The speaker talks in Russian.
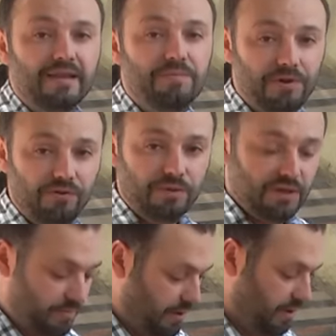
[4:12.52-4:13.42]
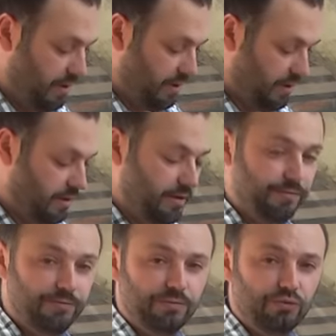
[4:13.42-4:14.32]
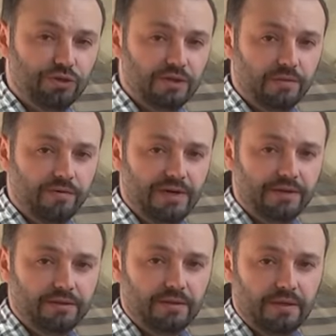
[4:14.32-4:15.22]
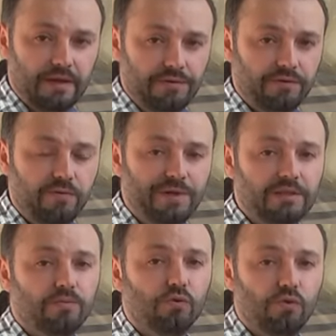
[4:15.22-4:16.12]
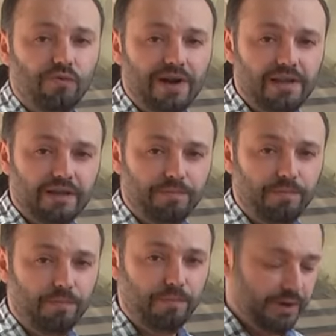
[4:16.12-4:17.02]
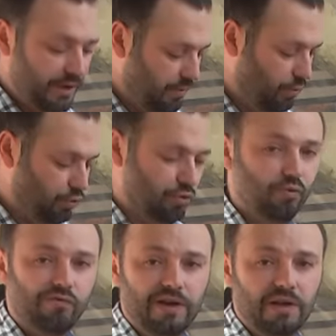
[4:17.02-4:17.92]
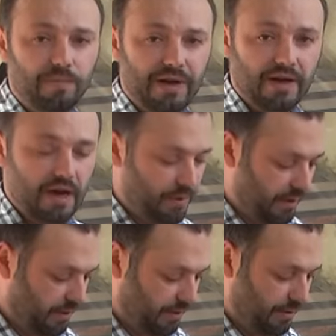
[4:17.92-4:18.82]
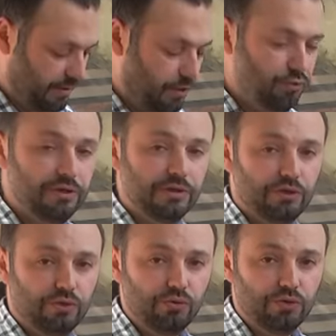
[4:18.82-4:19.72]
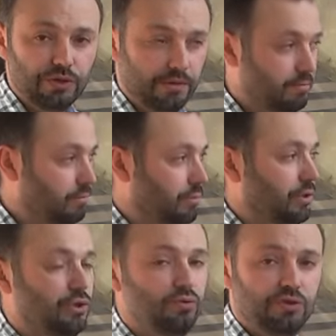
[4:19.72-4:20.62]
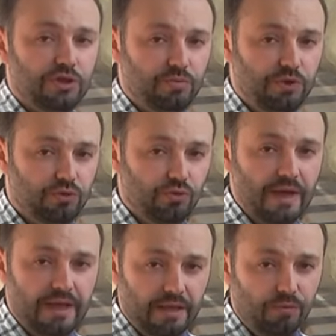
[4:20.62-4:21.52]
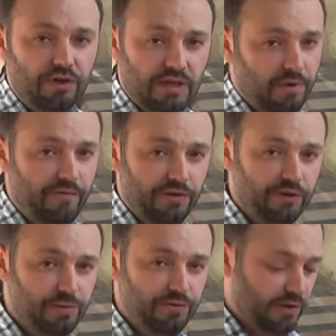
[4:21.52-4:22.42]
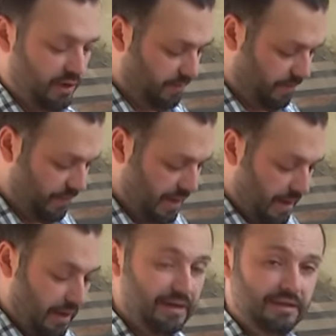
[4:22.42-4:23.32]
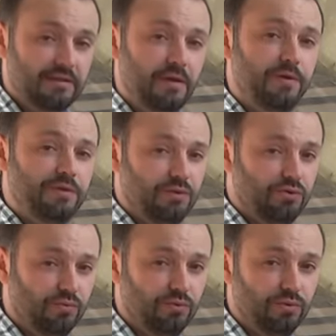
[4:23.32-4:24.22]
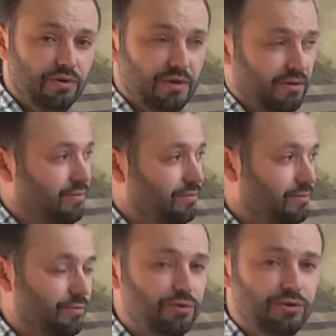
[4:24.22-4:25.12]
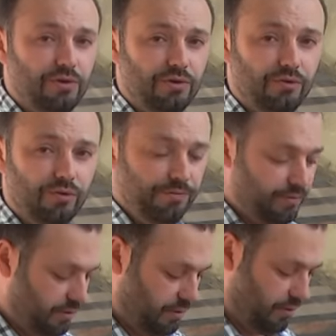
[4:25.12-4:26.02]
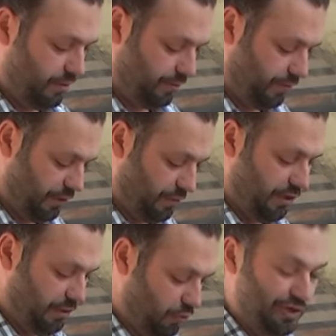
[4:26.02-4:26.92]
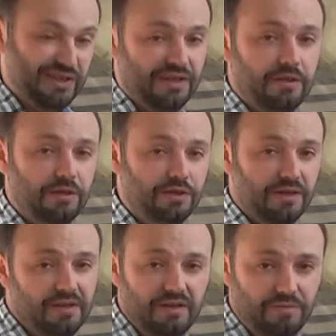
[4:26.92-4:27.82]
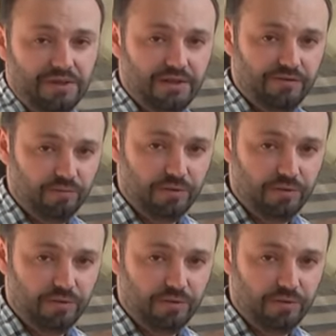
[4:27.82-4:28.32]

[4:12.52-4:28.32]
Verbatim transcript: На первом этапе э, нужно добавлять оливковое масло буквально понемножечку, буквально по капле, тонюсенькой струечкой, толщиной со спичку. Немного добавили взбиваем. Если добавить сразу много, очень легко э, ваш майонез может засечься и перестанет